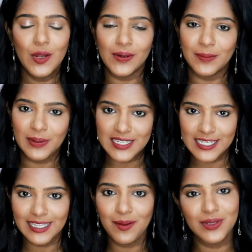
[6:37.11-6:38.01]
உங்களுக்கு
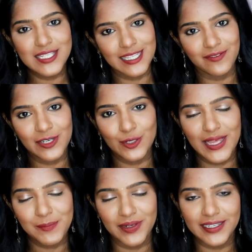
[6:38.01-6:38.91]
பிடிச்சிருந்தா ப்ளீஸ் இந்த வீடியோ
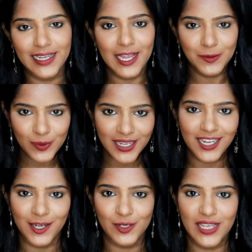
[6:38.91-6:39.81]
லைக் பண்ணுங்கள் அண்ட்
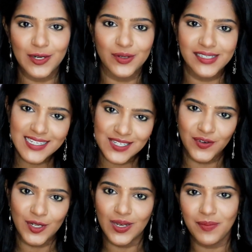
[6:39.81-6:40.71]
உங்கள் எல்லாரையும் நான் என்னோட
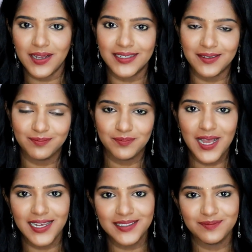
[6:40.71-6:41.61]
நெக்ஸ்ட் வீடியோவில் பார்க்குறேன்
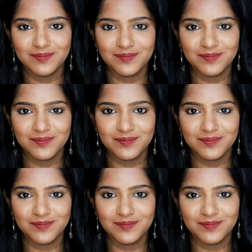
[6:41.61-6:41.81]
பாய்